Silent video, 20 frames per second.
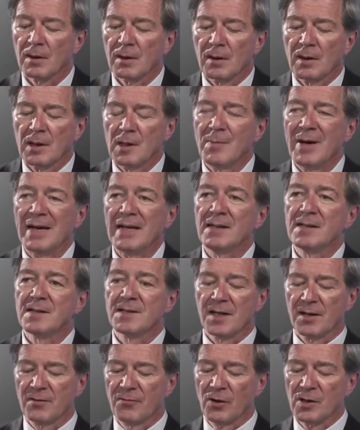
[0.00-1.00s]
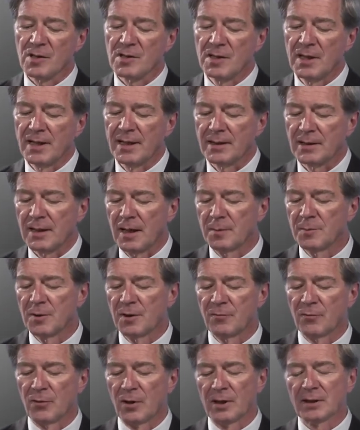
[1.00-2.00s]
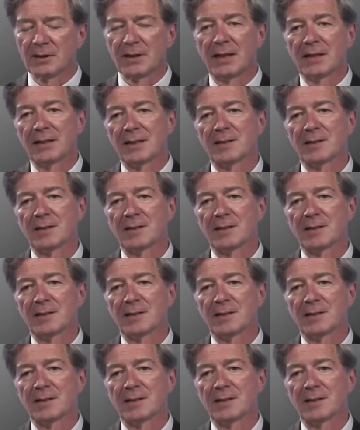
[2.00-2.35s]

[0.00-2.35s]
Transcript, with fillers: Immerhin, diese Erfolgsdelikte haben den Vorteil,